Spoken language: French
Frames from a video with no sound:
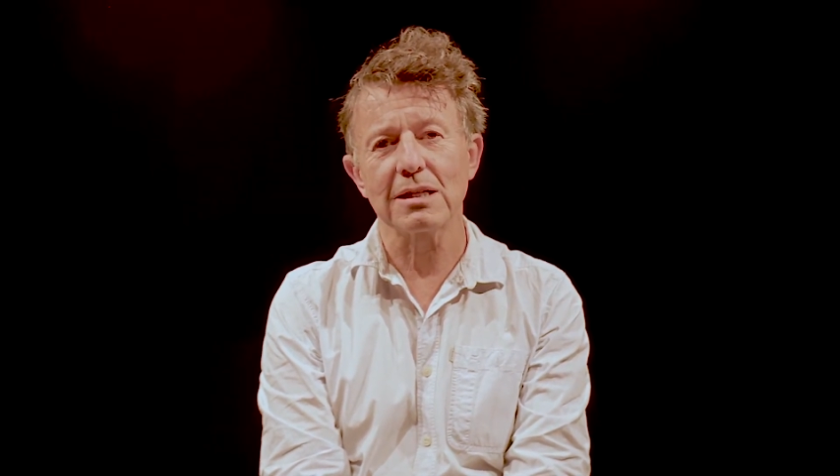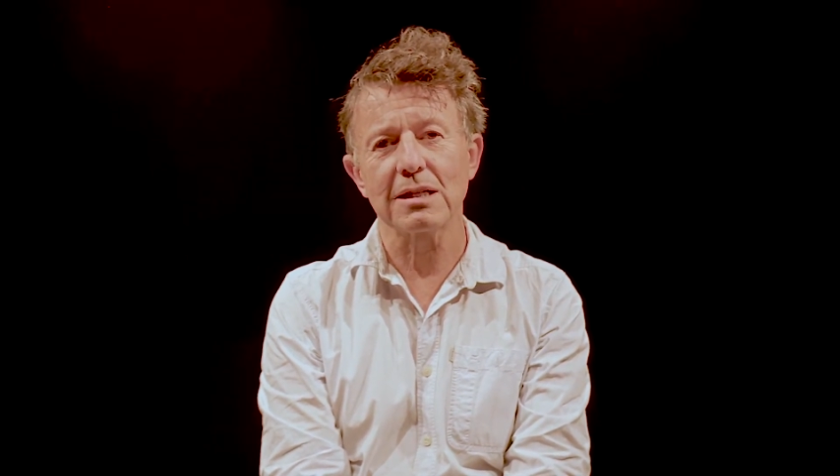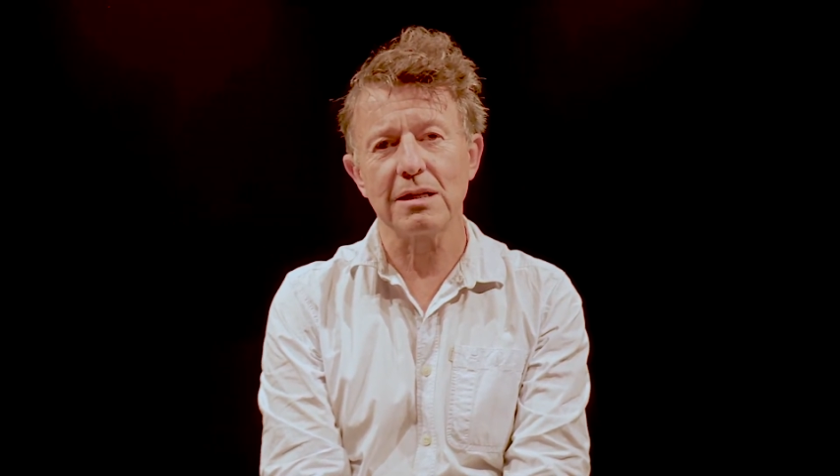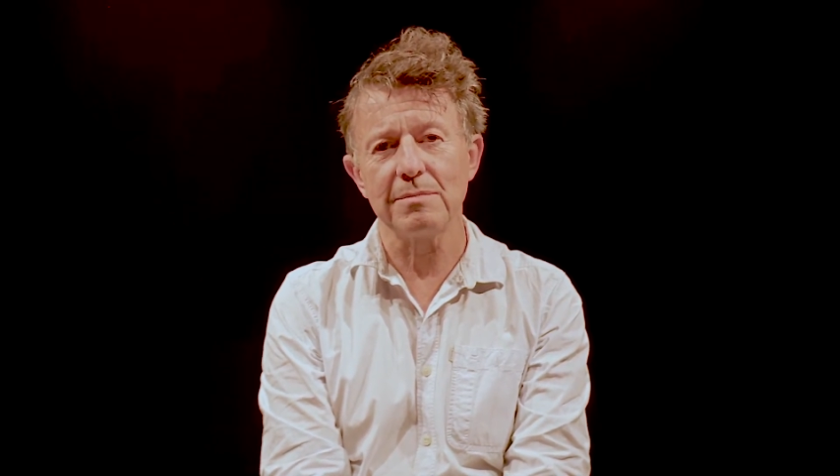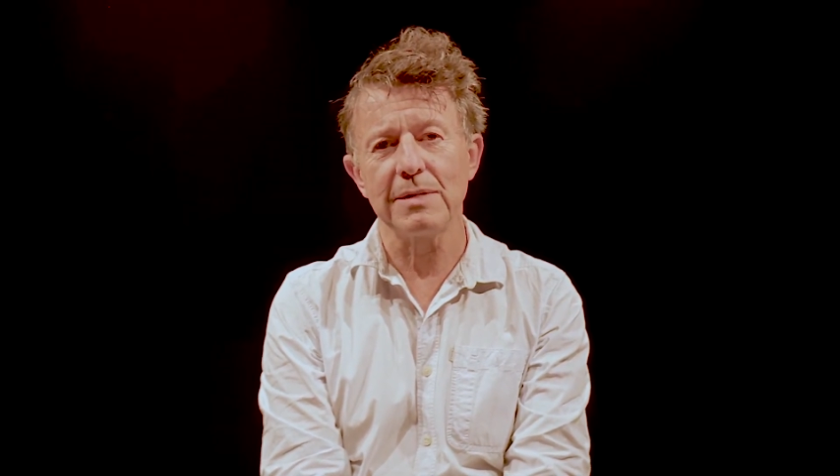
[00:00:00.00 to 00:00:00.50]

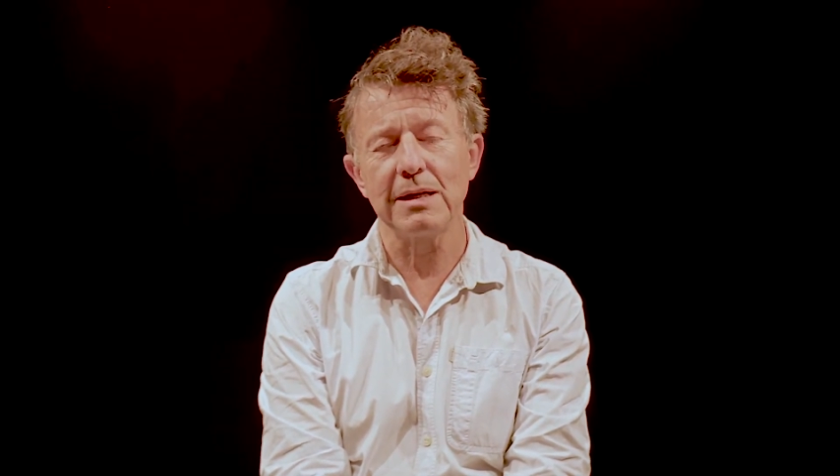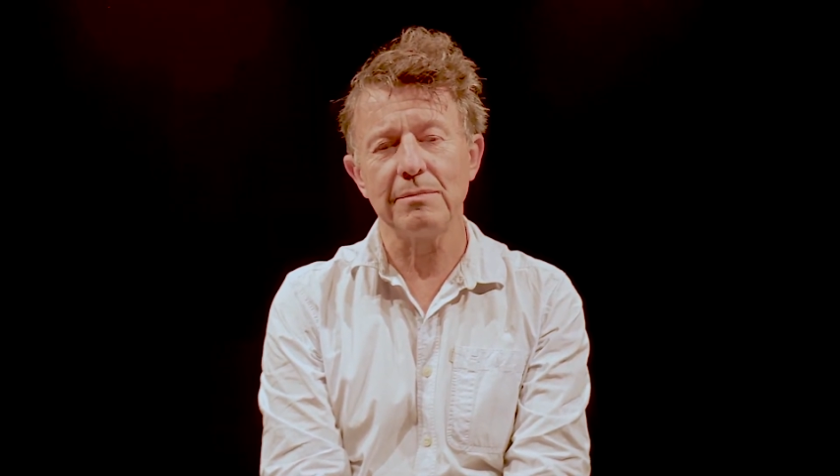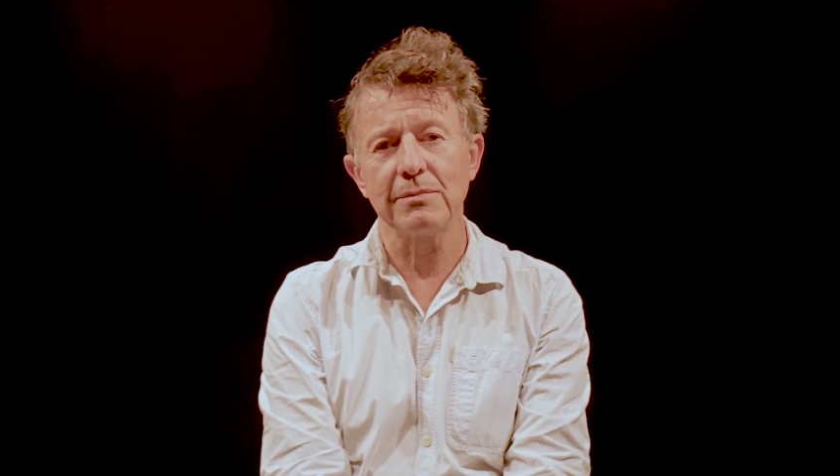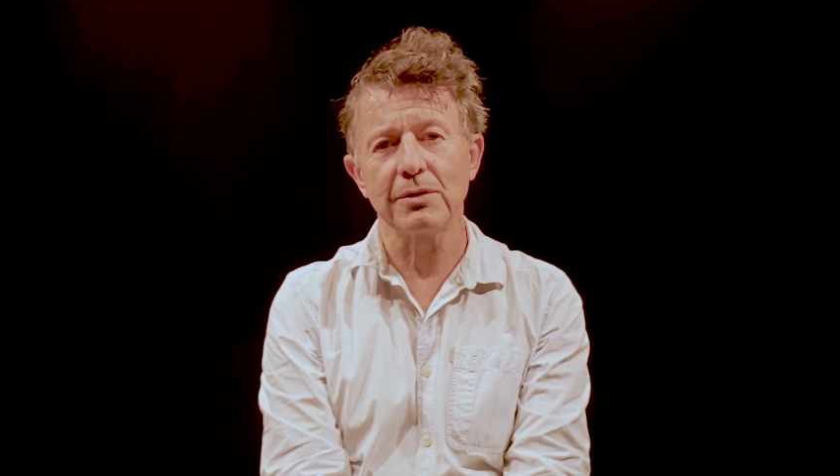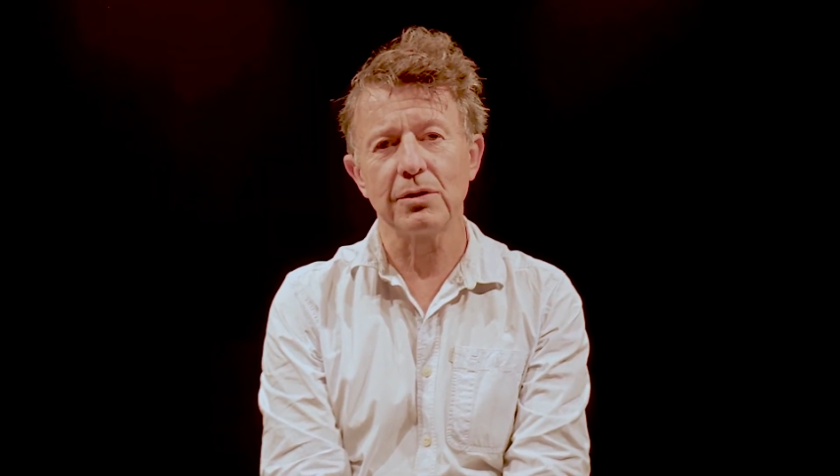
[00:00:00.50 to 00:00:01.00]
quand
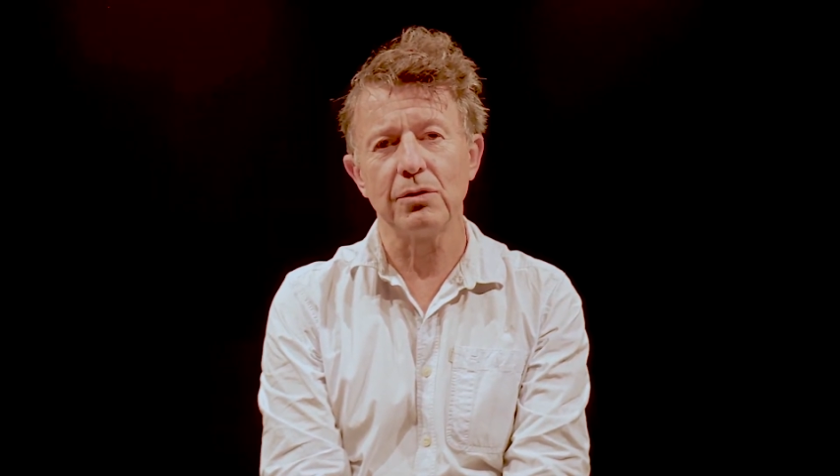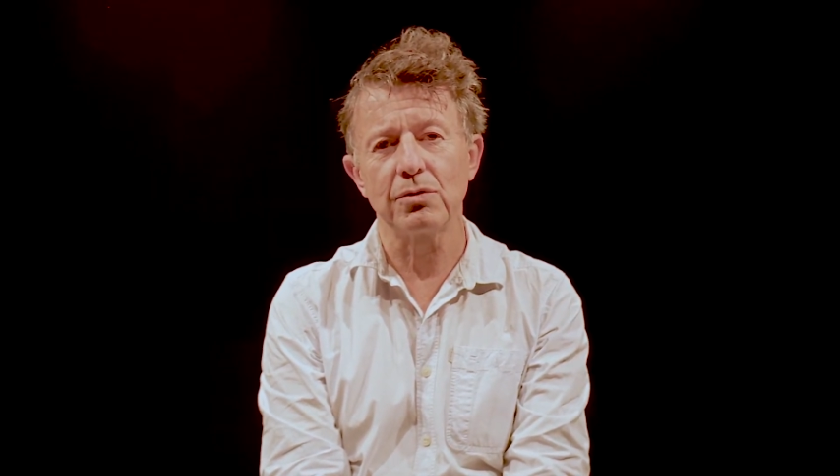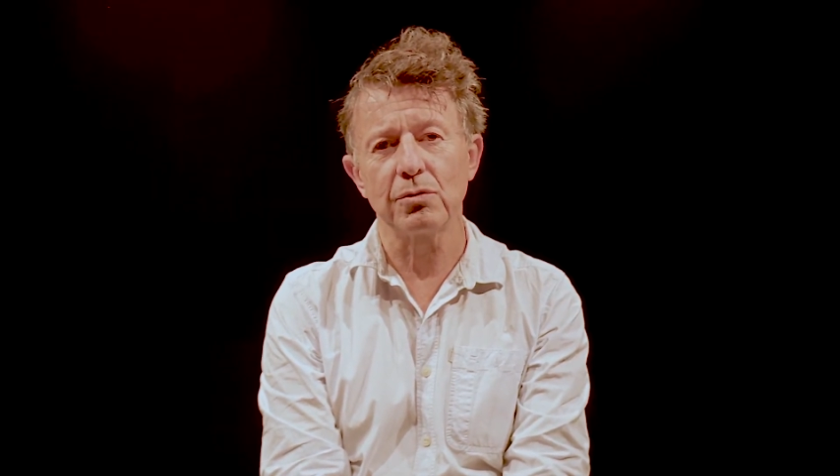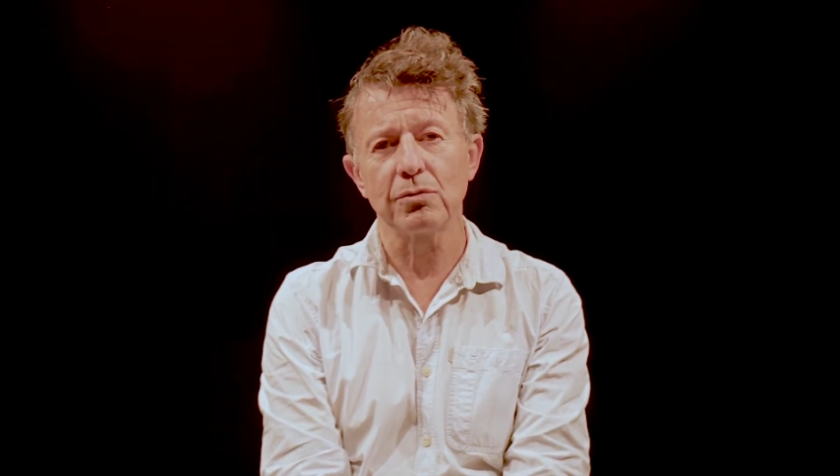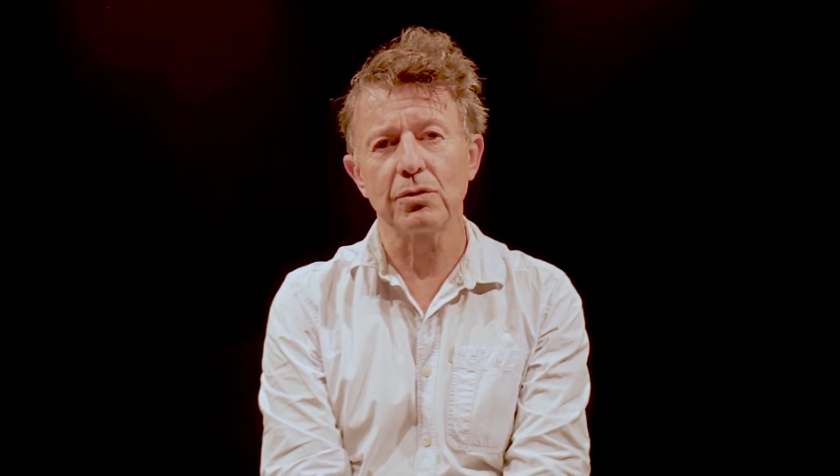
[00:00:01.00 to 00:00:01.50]
même que le
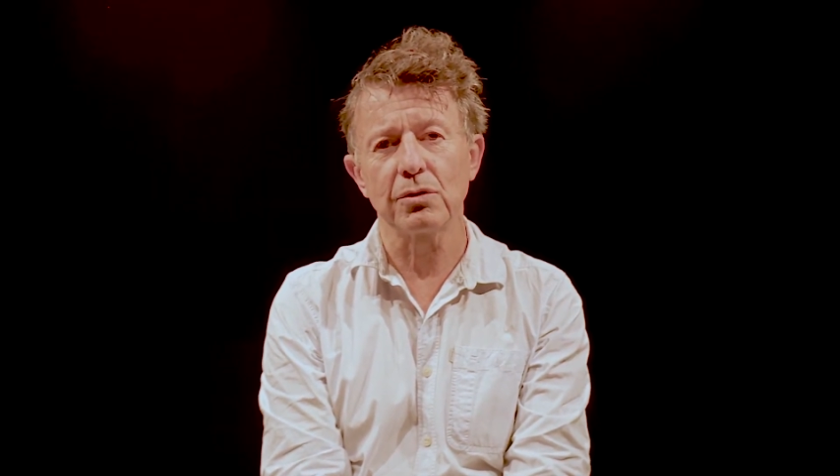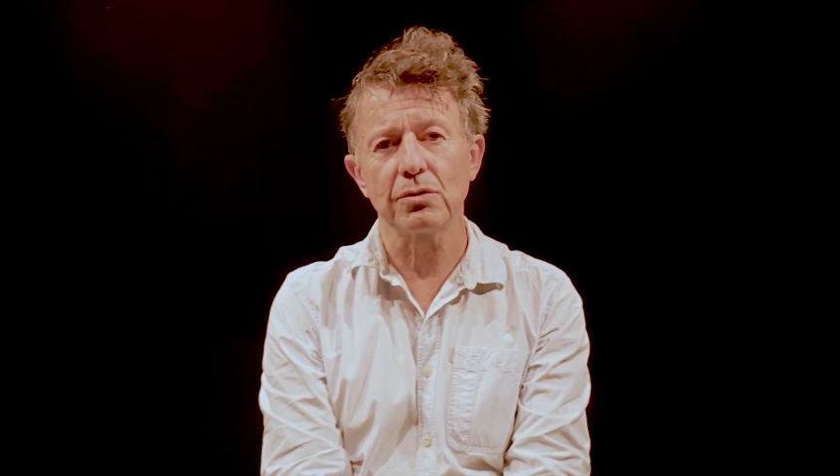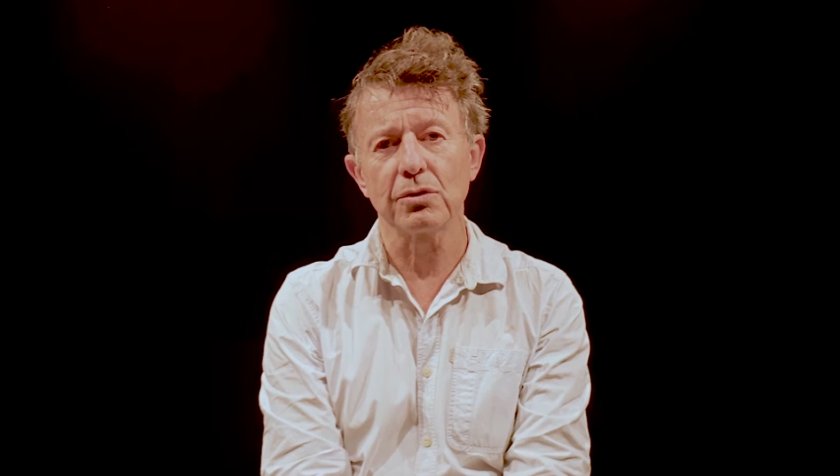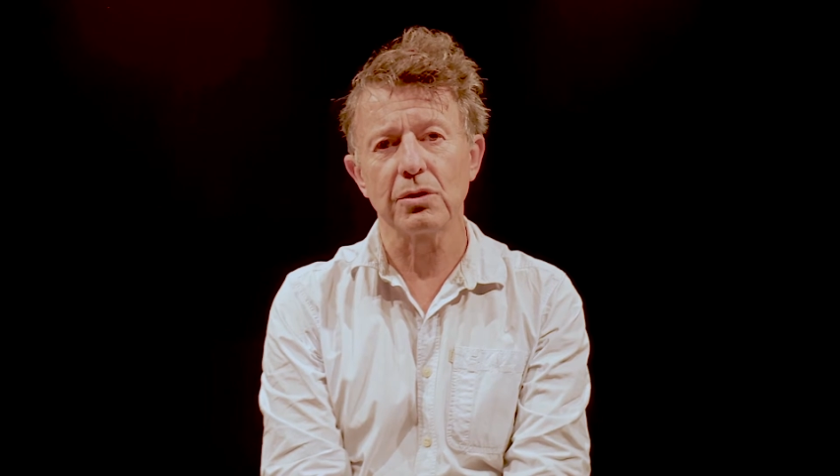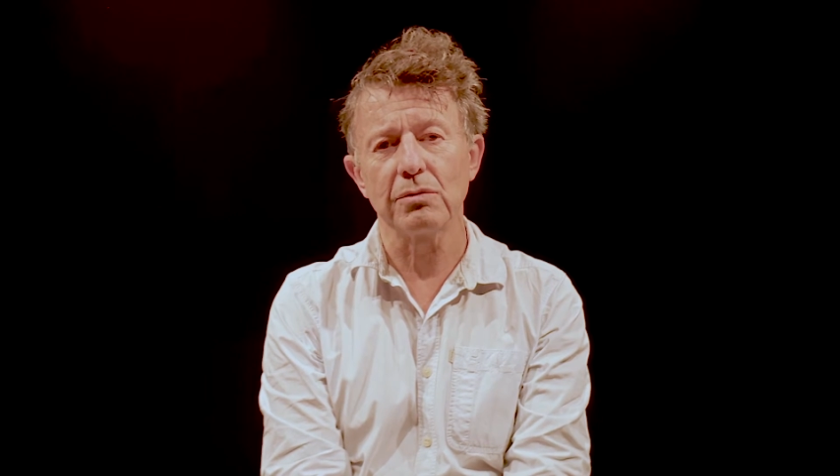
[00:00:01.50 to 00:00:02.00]
conteur
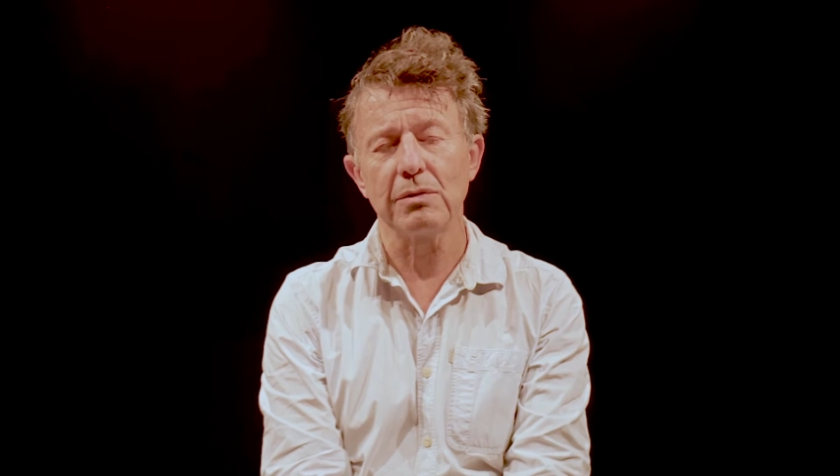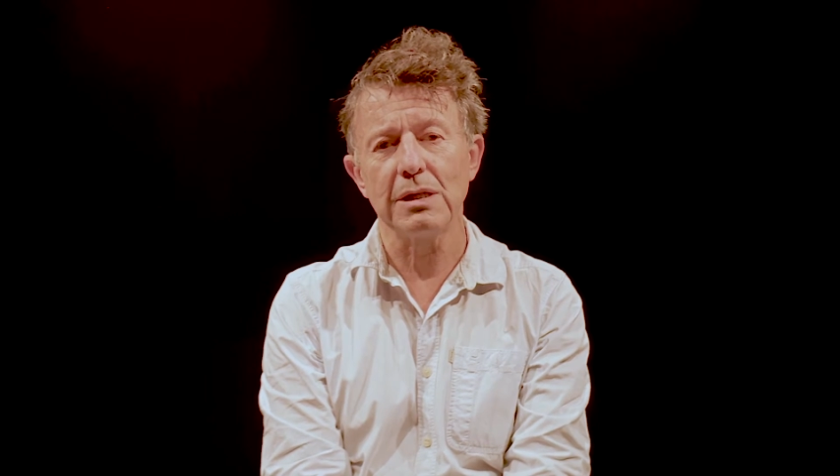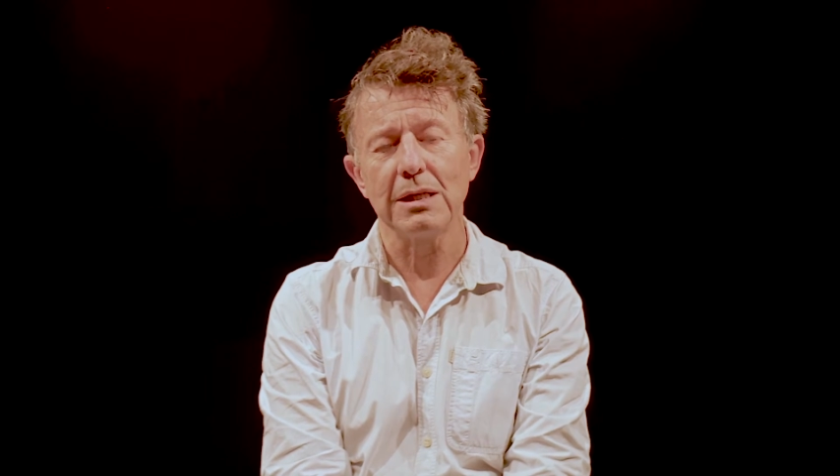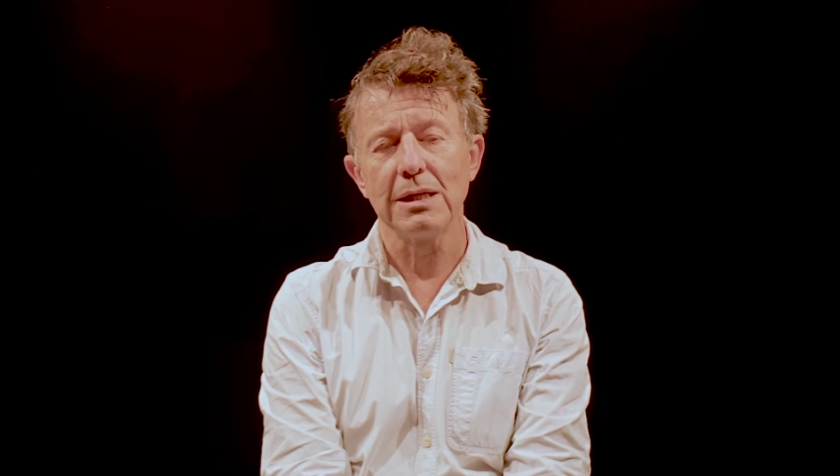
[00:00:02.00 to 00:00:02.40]
aujourd'hui,